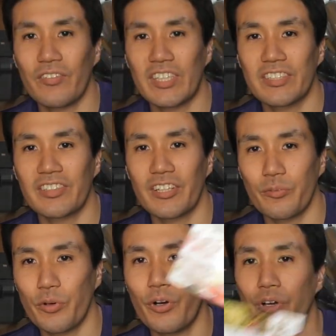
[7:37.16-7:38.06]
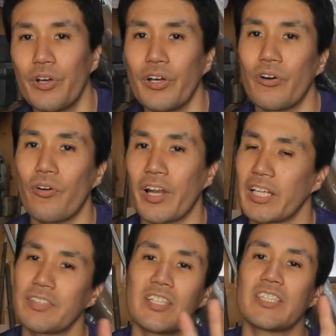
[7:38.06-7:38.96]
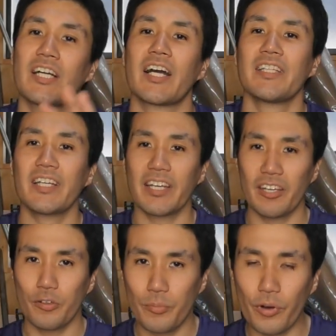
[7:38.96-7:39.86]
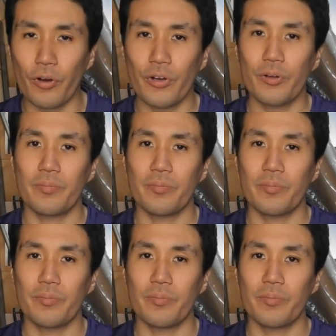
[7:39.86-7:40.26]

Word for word: お見せするけども、お話はしなかったけれども、